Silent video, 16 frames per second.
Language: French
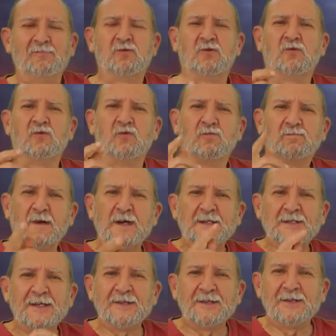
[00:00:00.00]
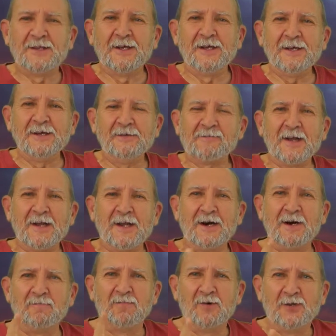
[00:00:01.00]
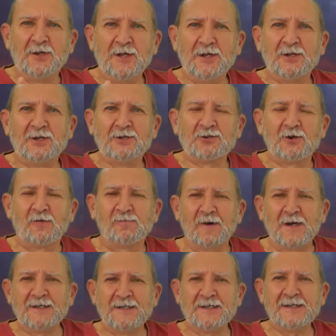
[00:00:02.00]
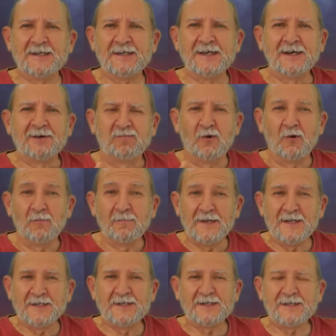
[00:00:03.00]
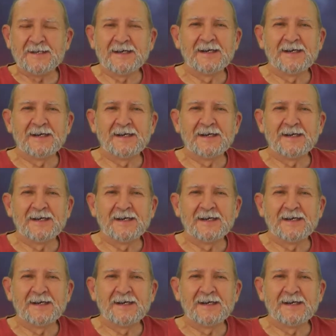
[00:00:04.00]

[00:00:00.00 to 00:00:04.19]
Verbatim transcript: pour vous présenter la petite surprise promise